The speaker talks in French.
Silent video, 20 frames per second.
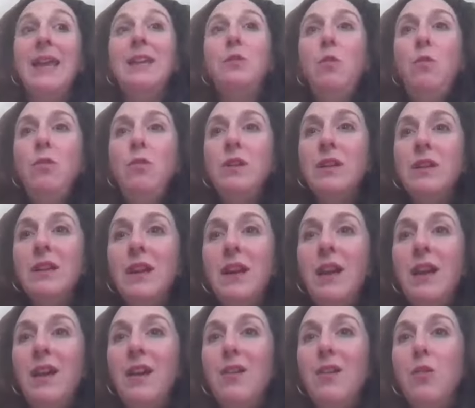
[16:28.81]
Et donc,
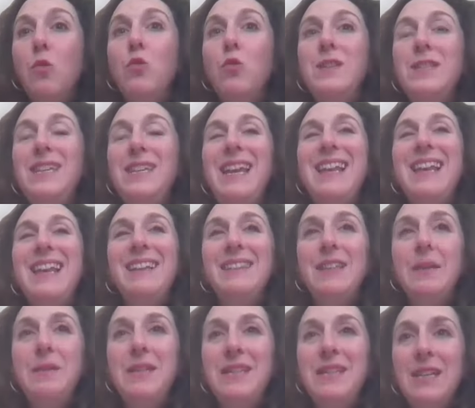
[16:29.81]
euh, aussi,
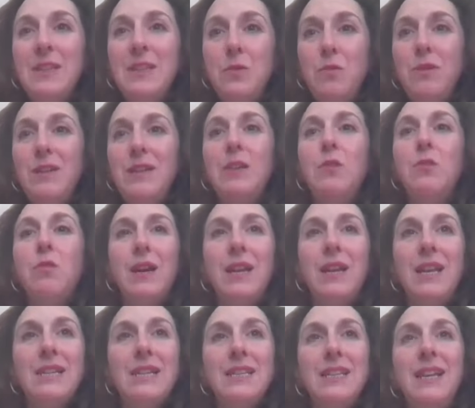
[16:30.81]
l'indemnisation qui est
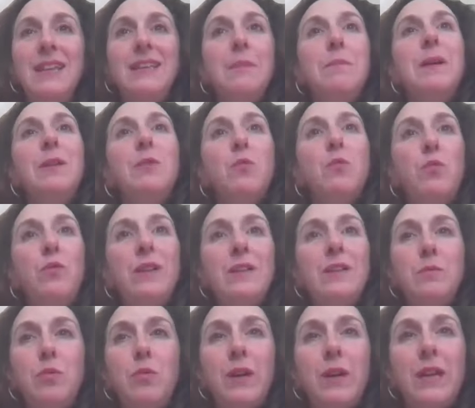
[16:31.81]
corrélée à cela n'est pas non plus
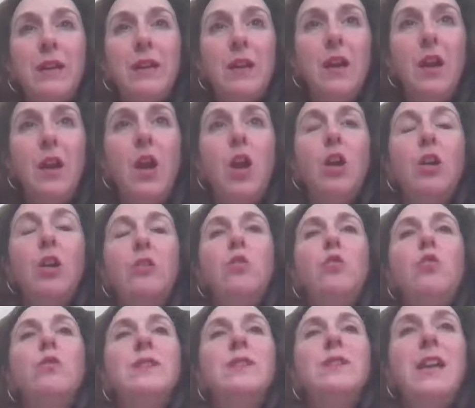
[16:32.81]
explorée.
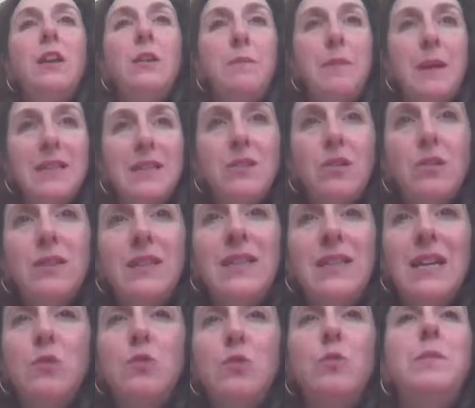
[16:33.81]
Donc, on dit à une personne
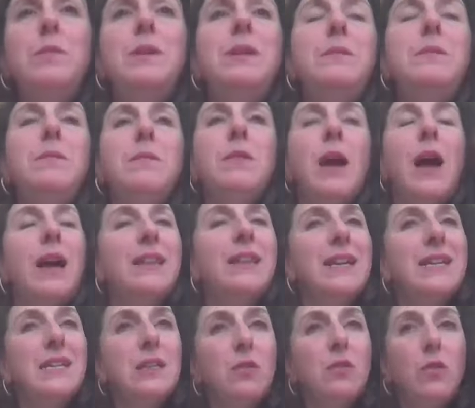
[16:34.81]
qui a subi
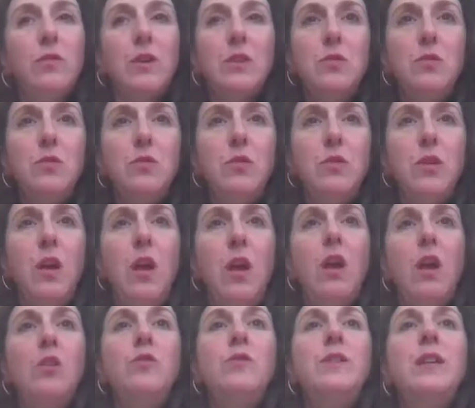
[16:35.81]
un accident de voiture,
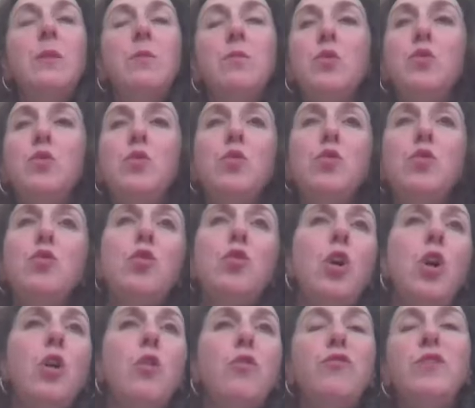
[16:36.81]
lui dire,
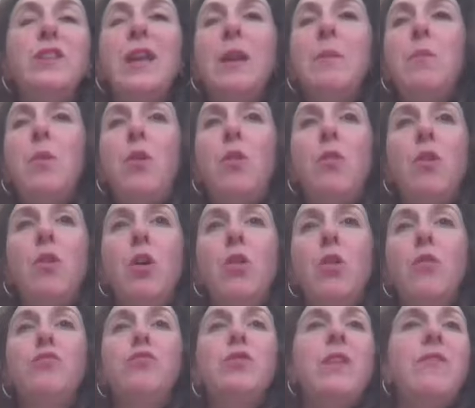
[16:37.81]
monsieur, finalement,
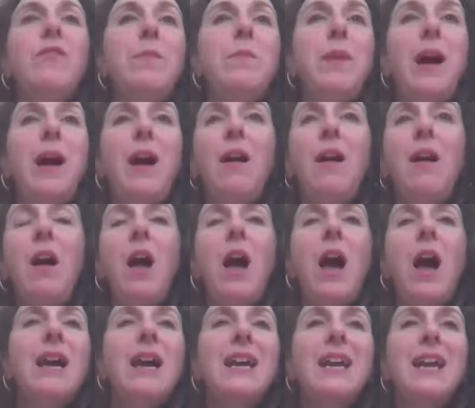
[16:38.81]
vous n'avez pas
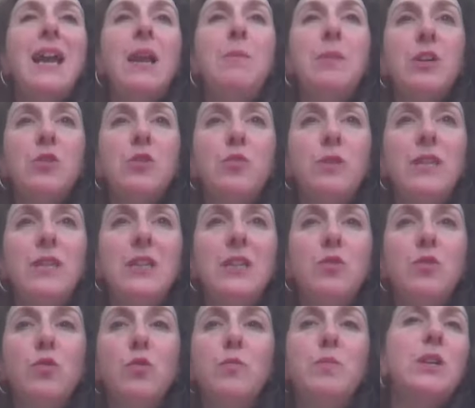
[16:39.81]
un réel
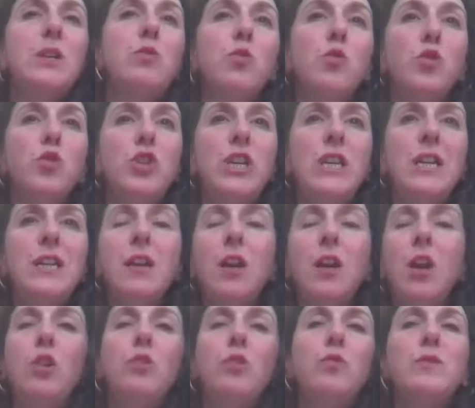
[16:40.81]
préjudice euh,
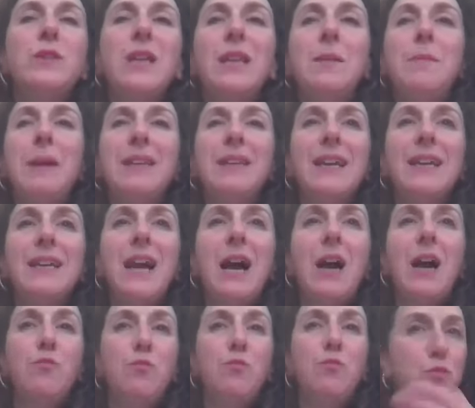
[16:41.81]
psychologique, où ça n'est pas très
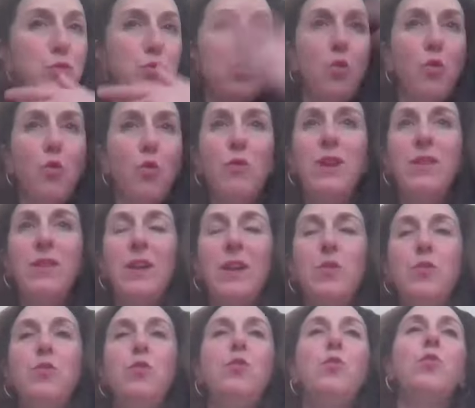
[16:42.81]
grave puisqu'on
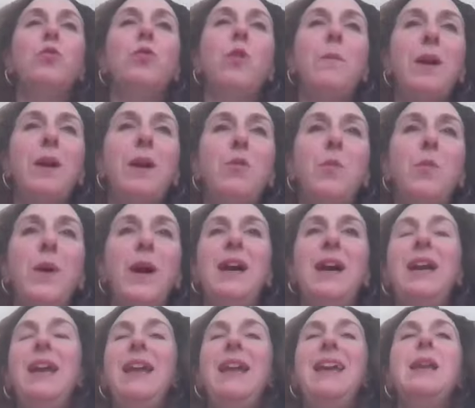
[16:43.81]
l'évacue, on n'en parle
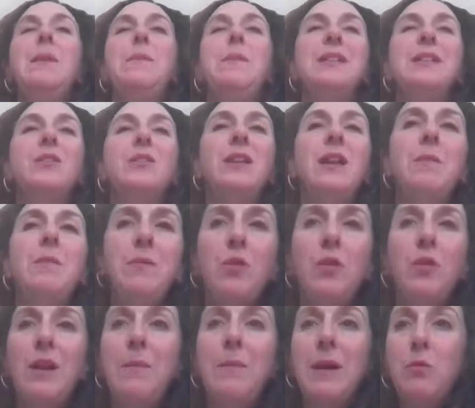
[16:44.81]
pas et la personne
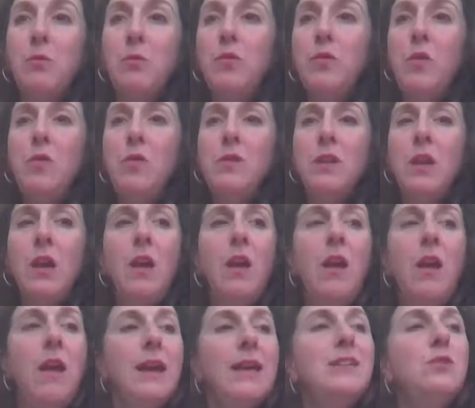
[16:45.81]
elle-même n'en a pas conscience.
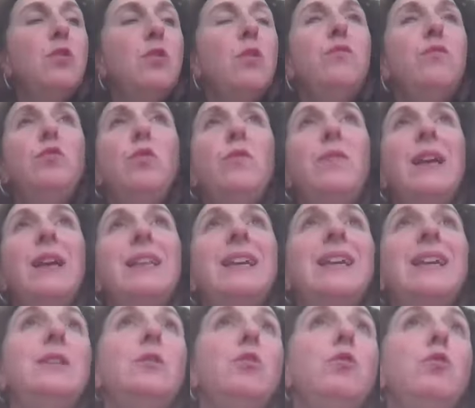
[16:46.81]
Est-ce que vous devez
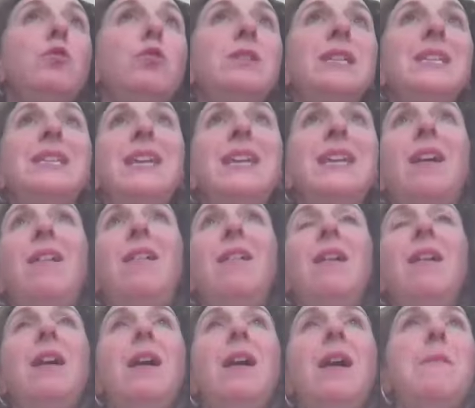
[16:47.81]
être aidé au quotidien
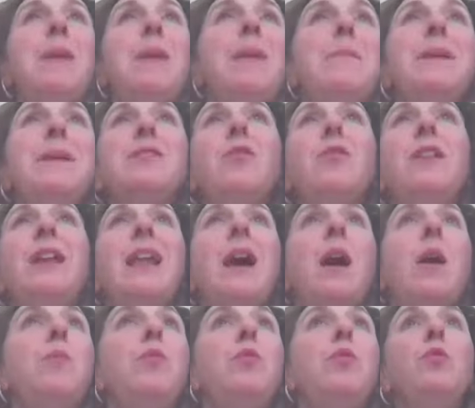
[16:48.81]
bah, La personne,
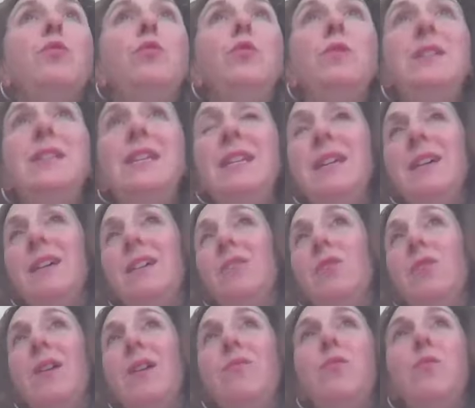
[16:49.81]
elle a un peu honte de dire
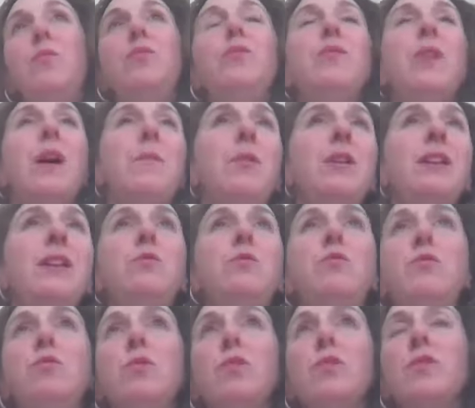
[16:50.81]
qu'elle ne fait plus vraiment
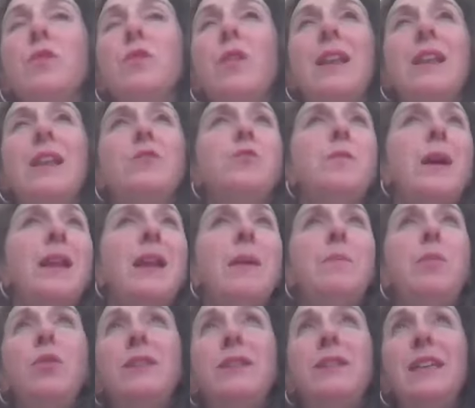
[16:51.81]
les courses, qu'elle a du mal
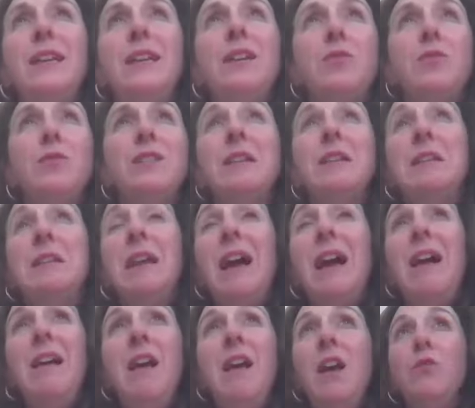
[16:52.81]
à porter, que,
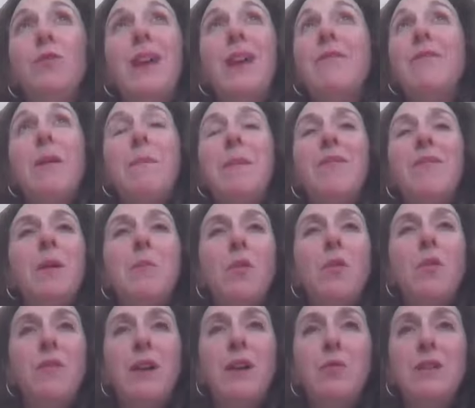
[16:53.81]
etc. Donc, elle ne va pas
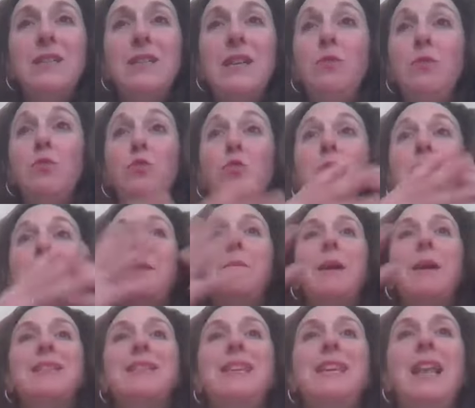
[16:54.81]
vraiment le valoriser. Donc, toute
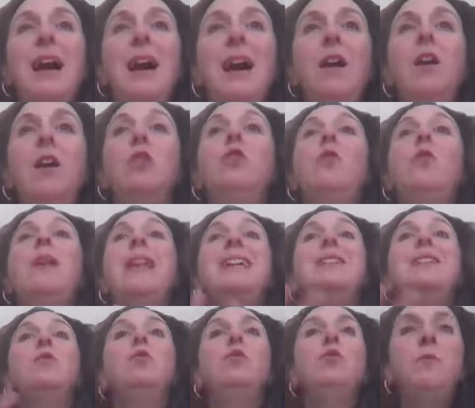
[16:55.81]
cette partie-là de
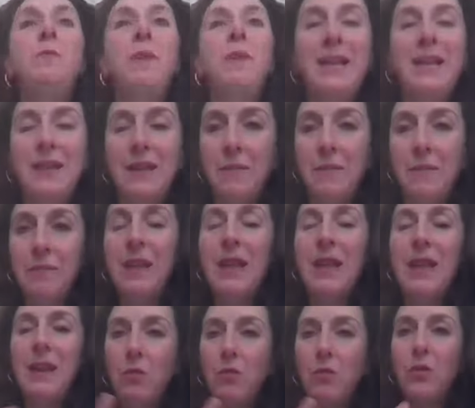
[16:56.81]
l'aide humaine,
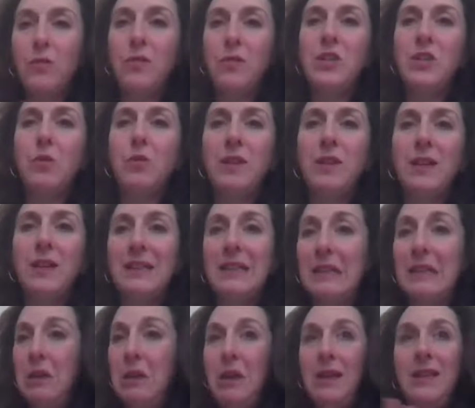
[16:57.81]
et là encore une fois, j'y
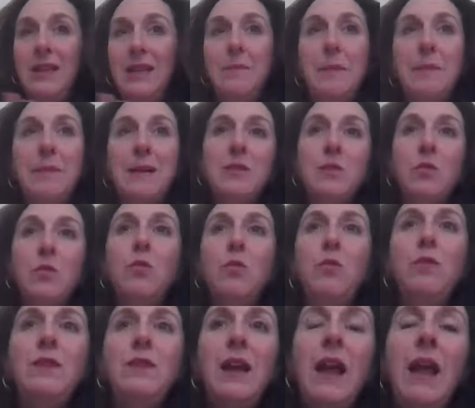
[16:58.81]
reviendrai, n'est pas prise en
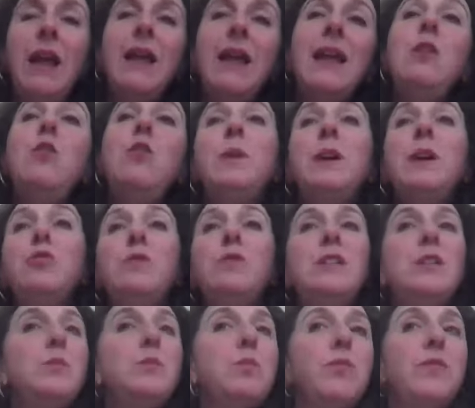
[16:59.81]
compte. Et le
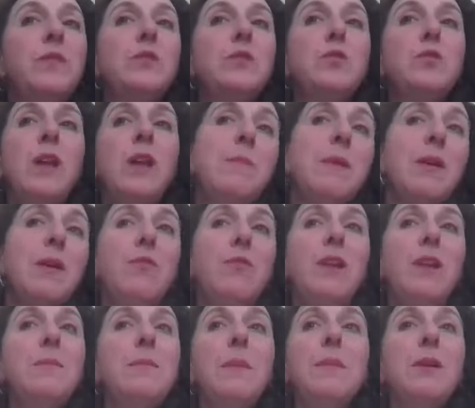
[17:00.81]
préjudice professionnel,
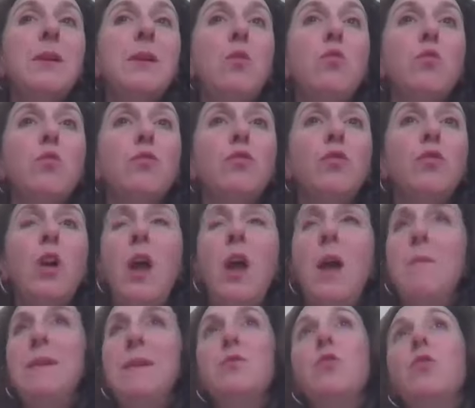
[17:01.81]
parfois, il n'est pas pris en compte.
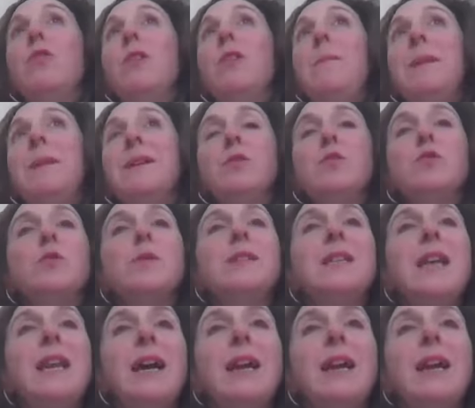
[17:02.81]
Parce que que la personne soit